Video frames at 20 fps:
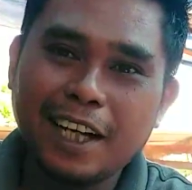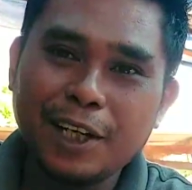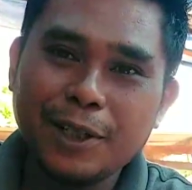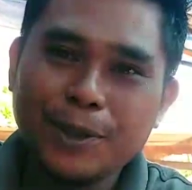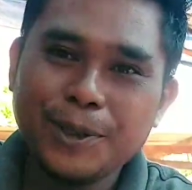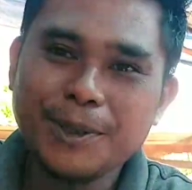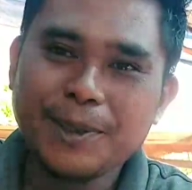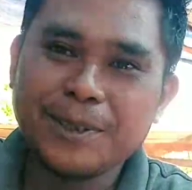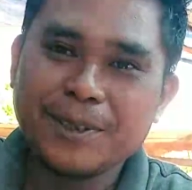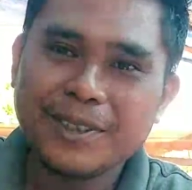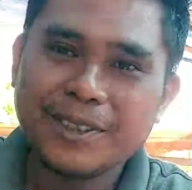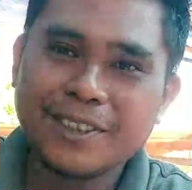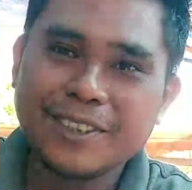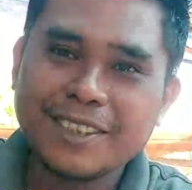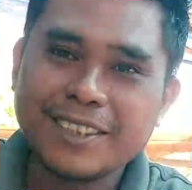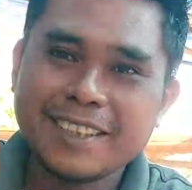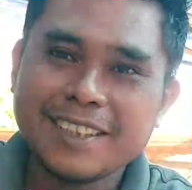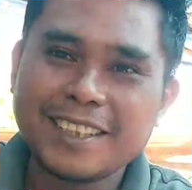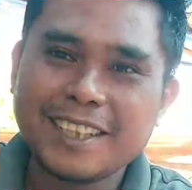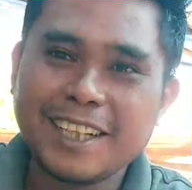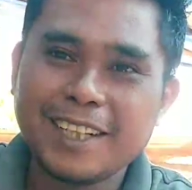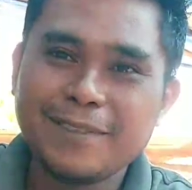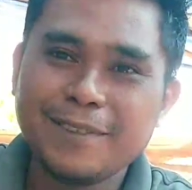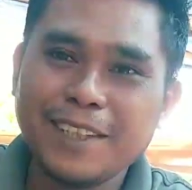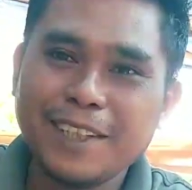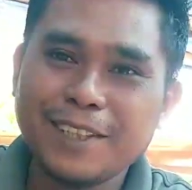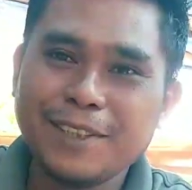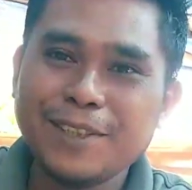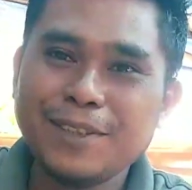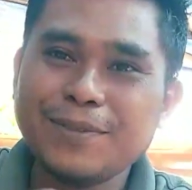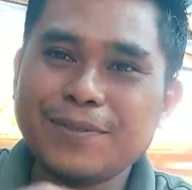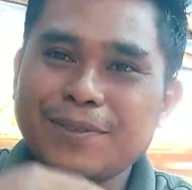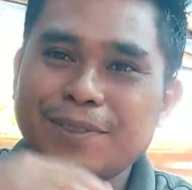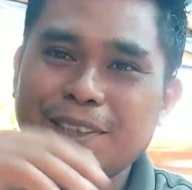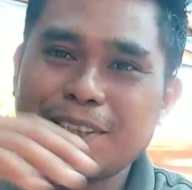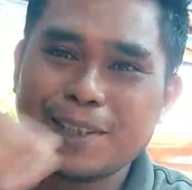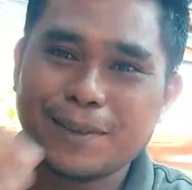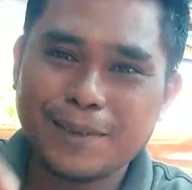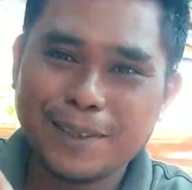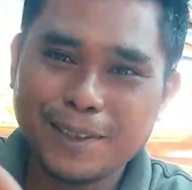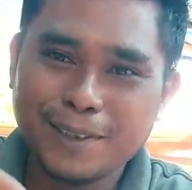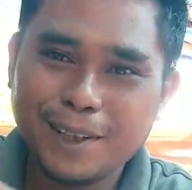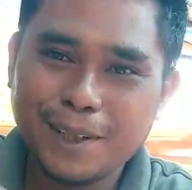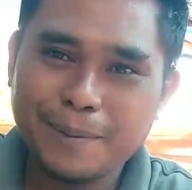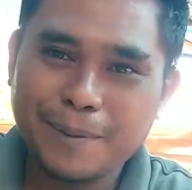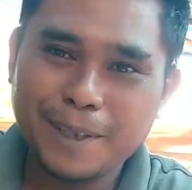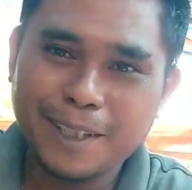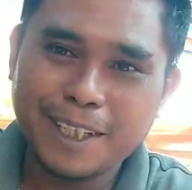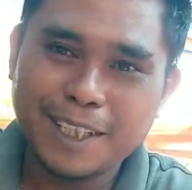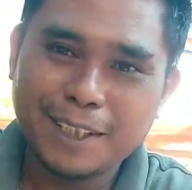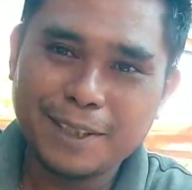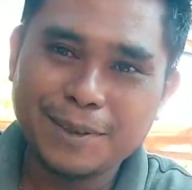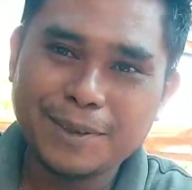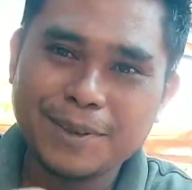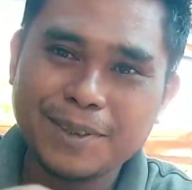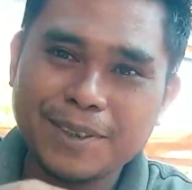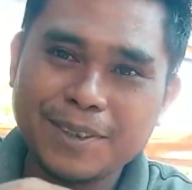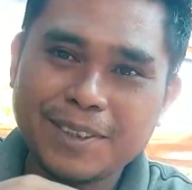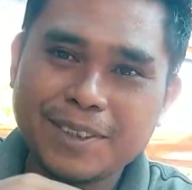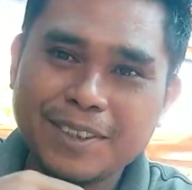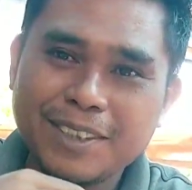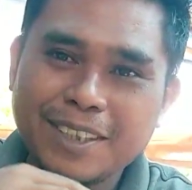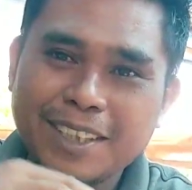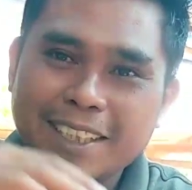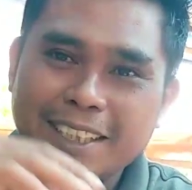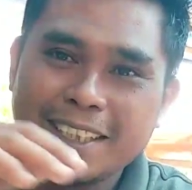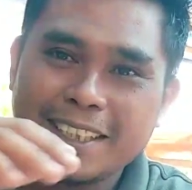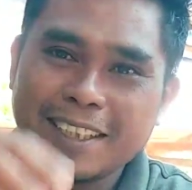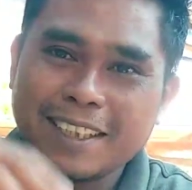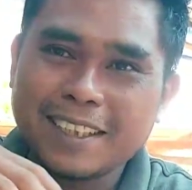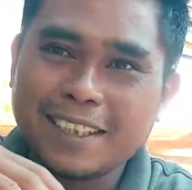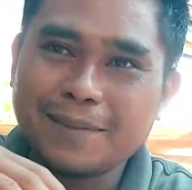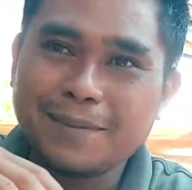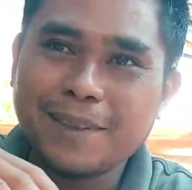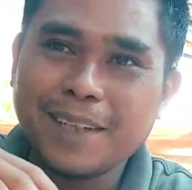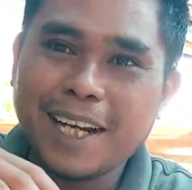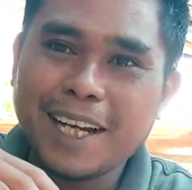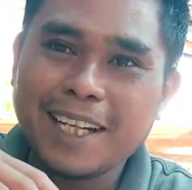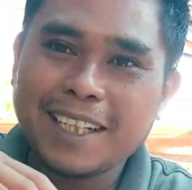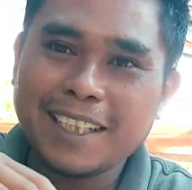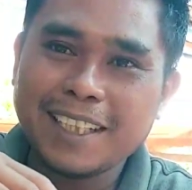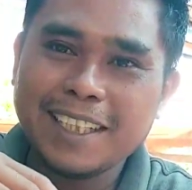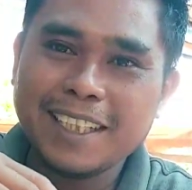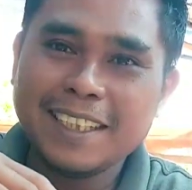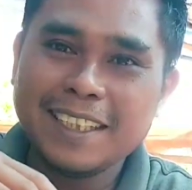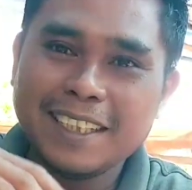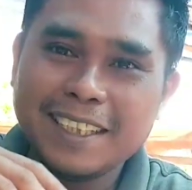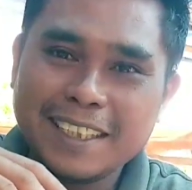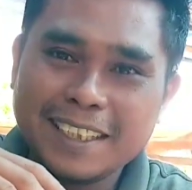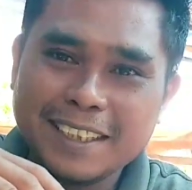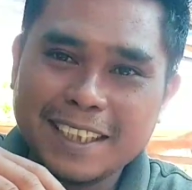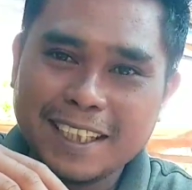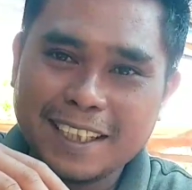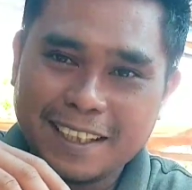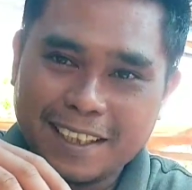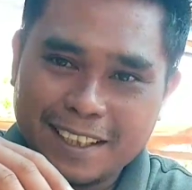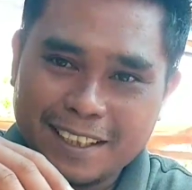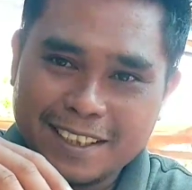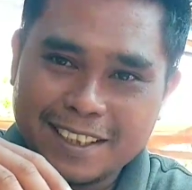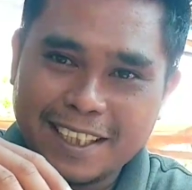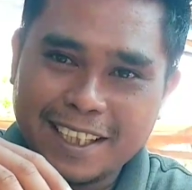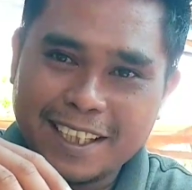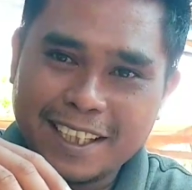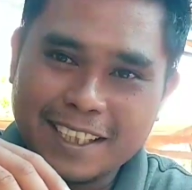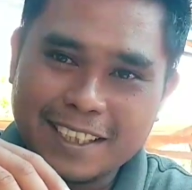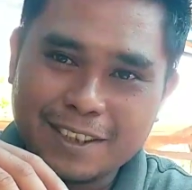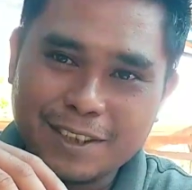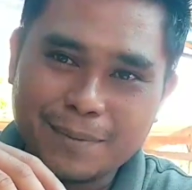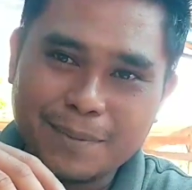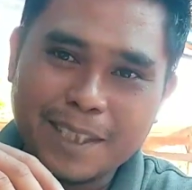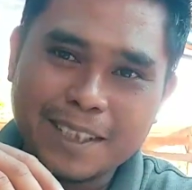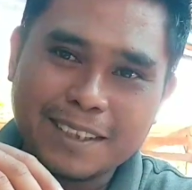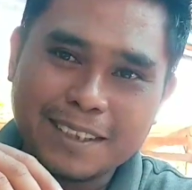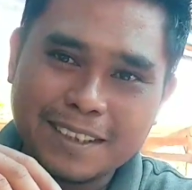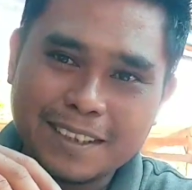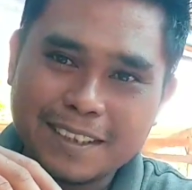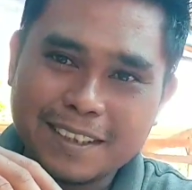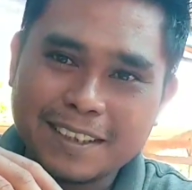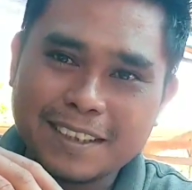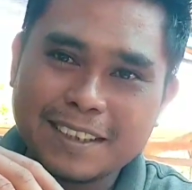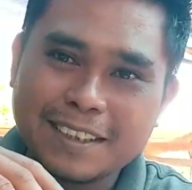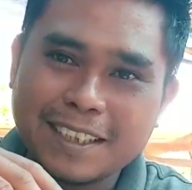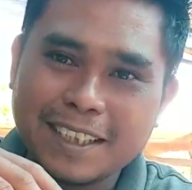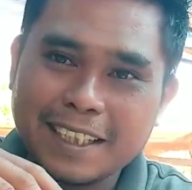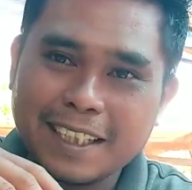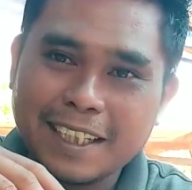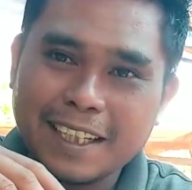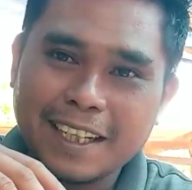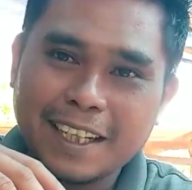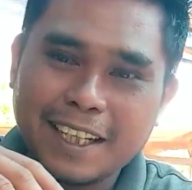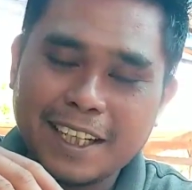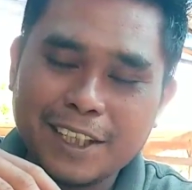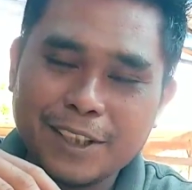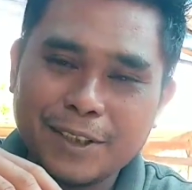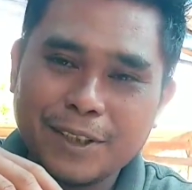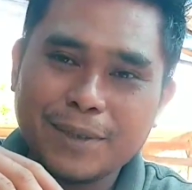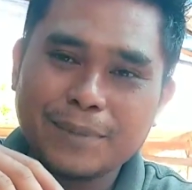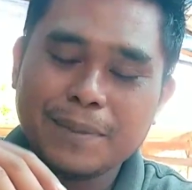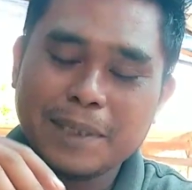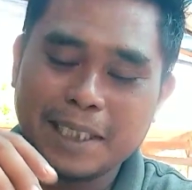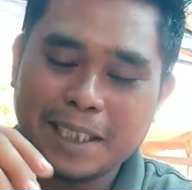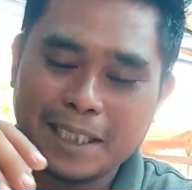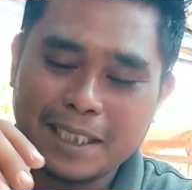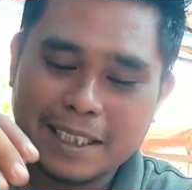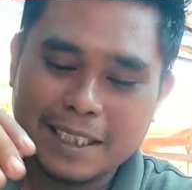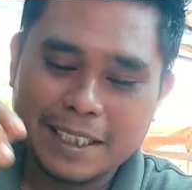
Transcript: Halo Assalamualaikum warahmatullahi wabarakatuh Ketemu lagi di channel saya sobat channel Halo Hobi